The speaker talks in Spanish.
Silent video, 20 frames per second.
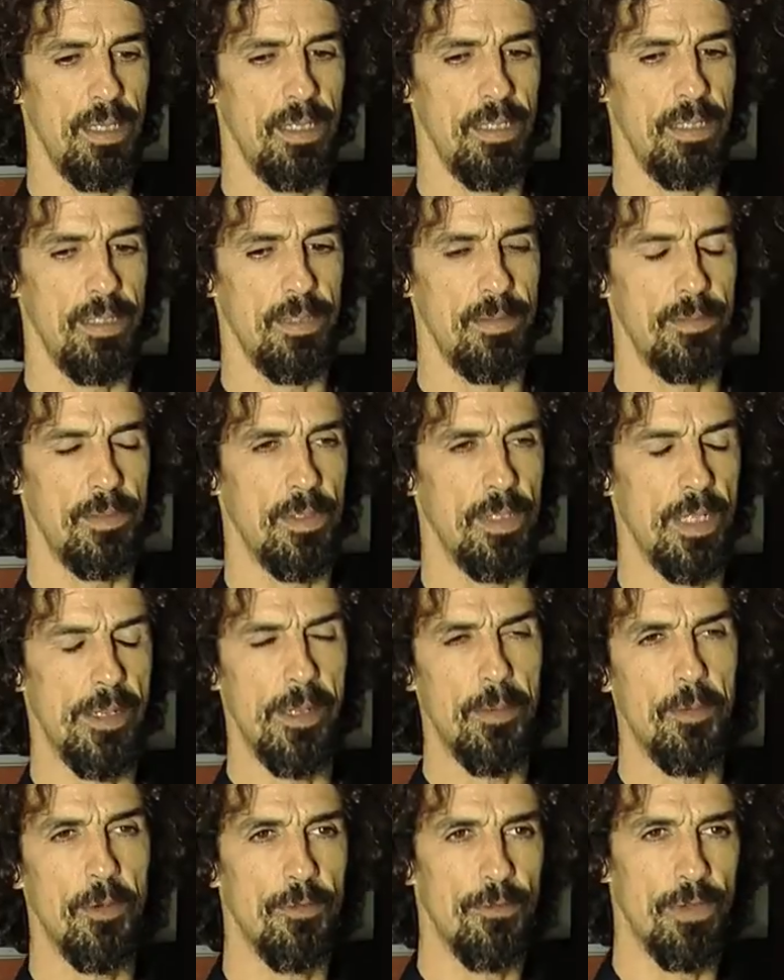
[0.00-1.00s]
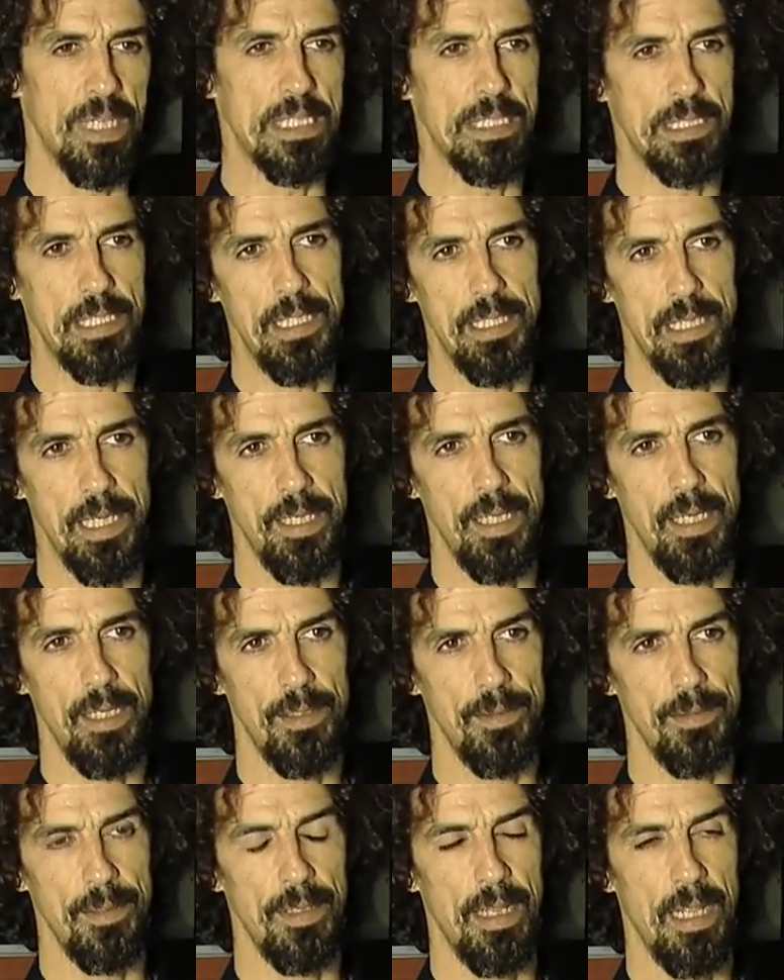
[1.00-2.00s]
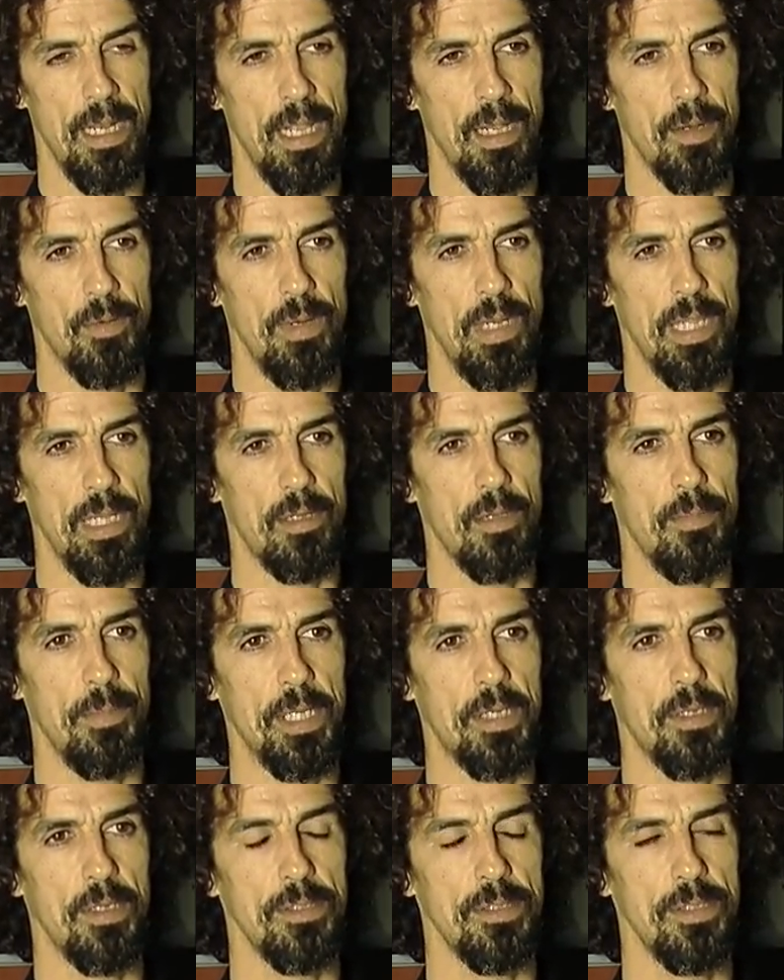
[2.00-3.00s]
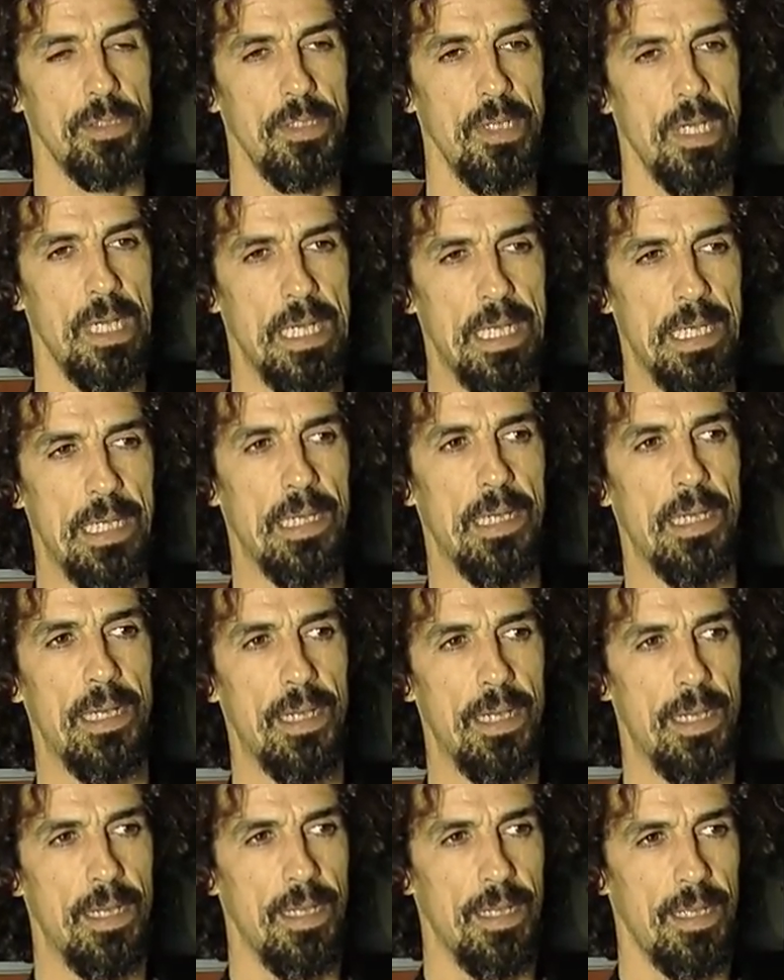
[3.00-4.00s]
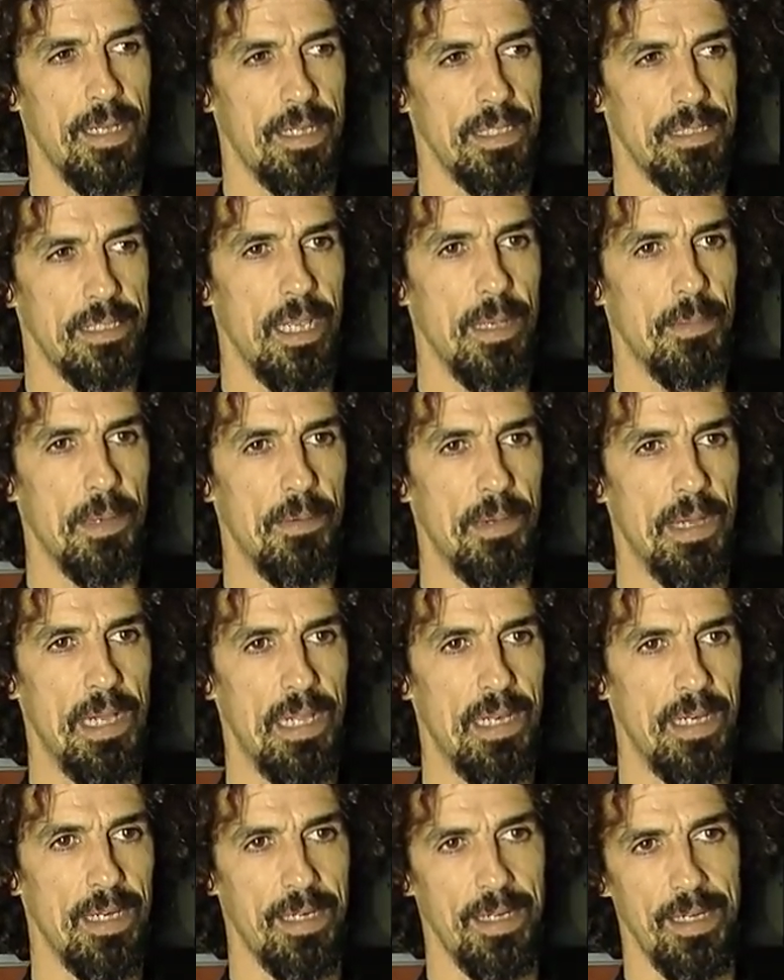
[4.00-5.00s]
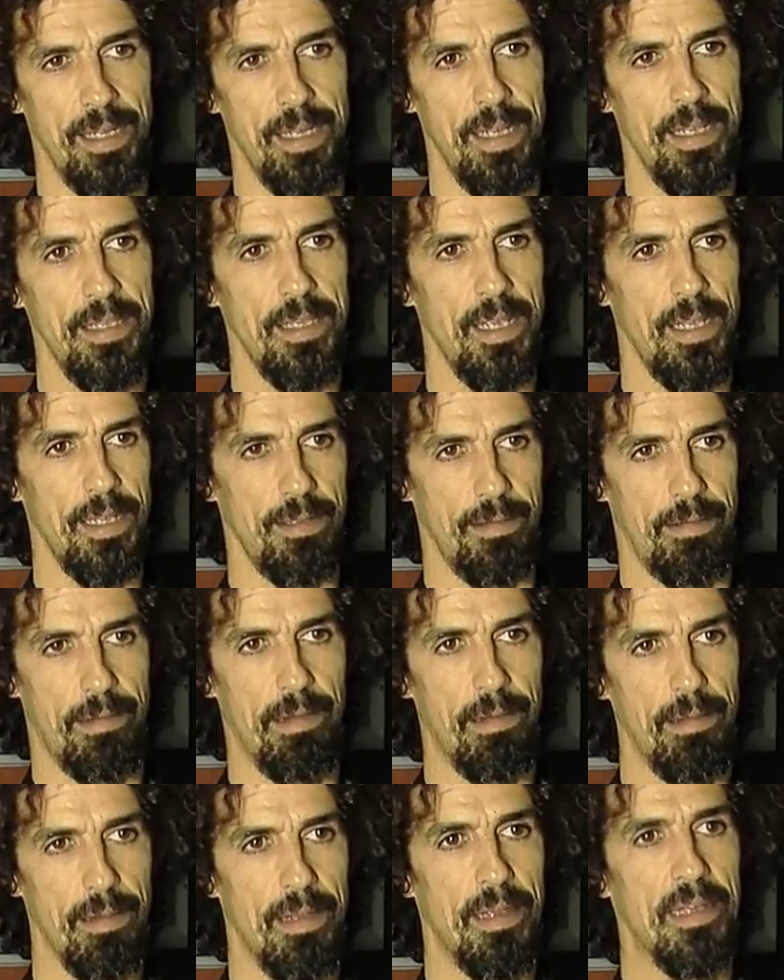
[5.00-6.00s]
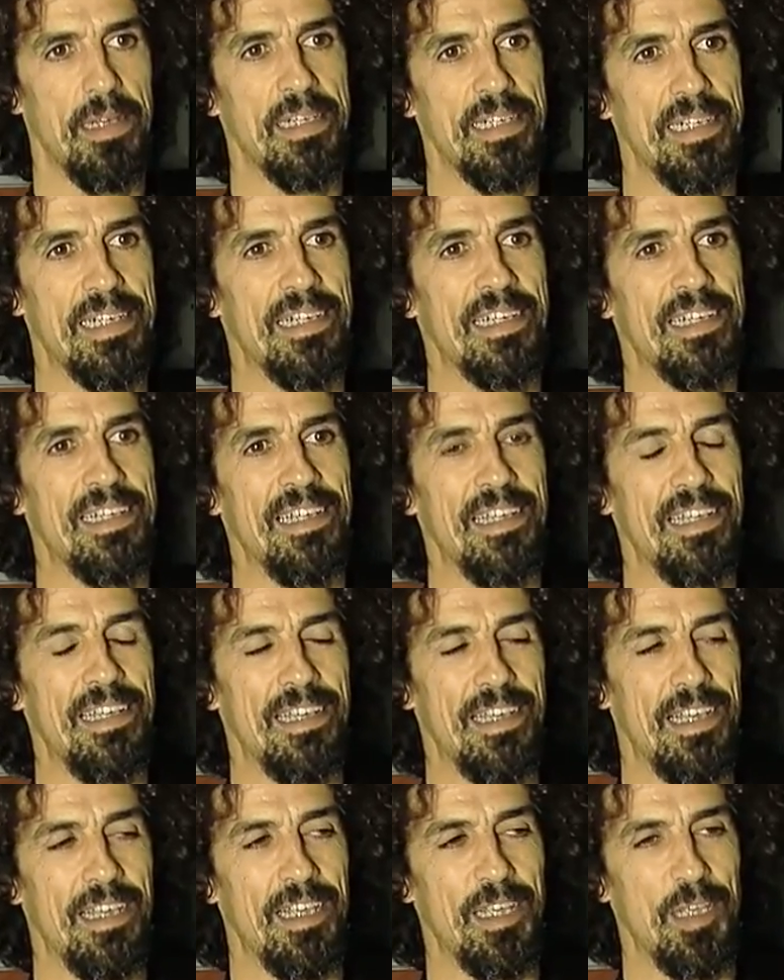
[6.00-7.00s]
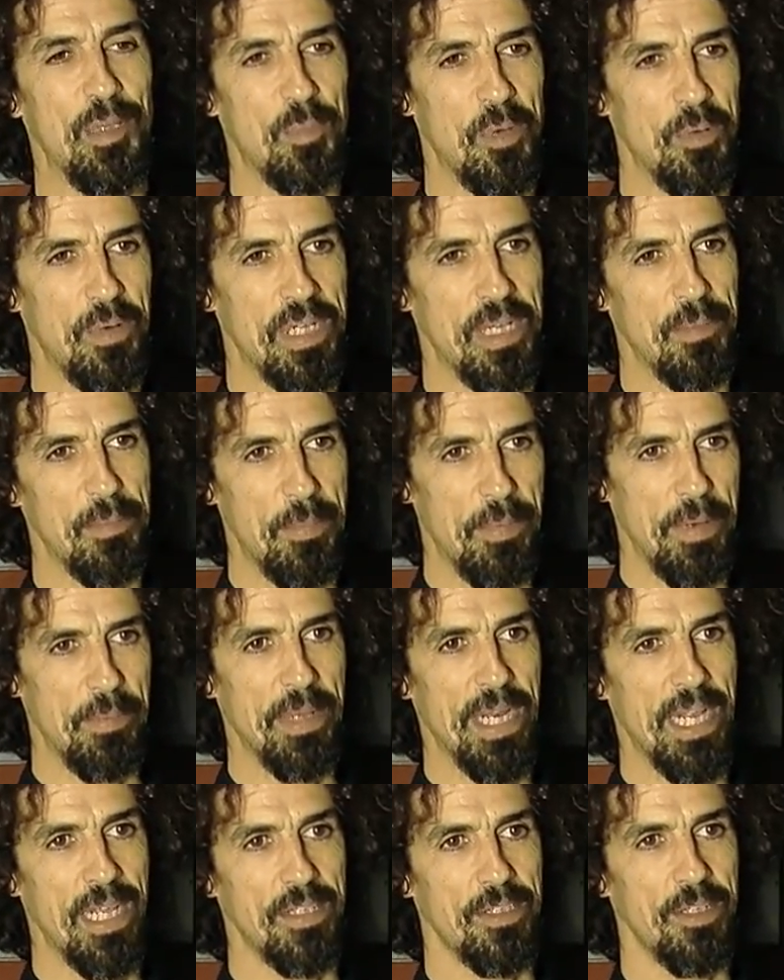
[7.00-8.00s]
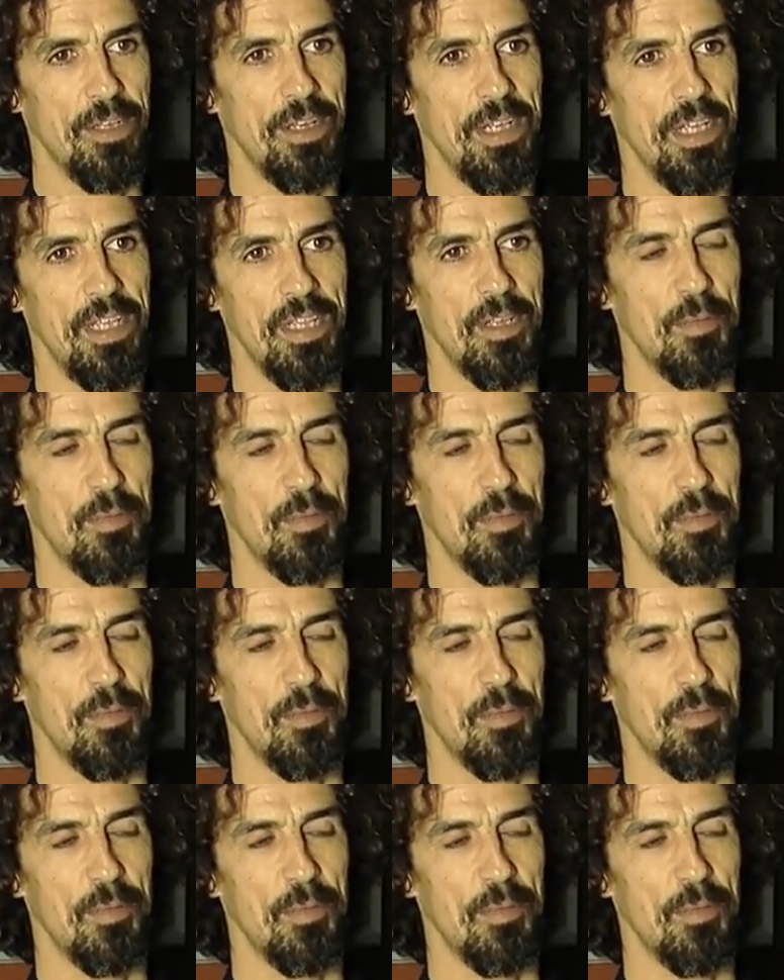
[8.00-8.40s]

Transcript: y teníamos un fanzine ahí en, la escuela de cómics Josso que se llamaba El Ñe y ahí publiqué mis primeras historias.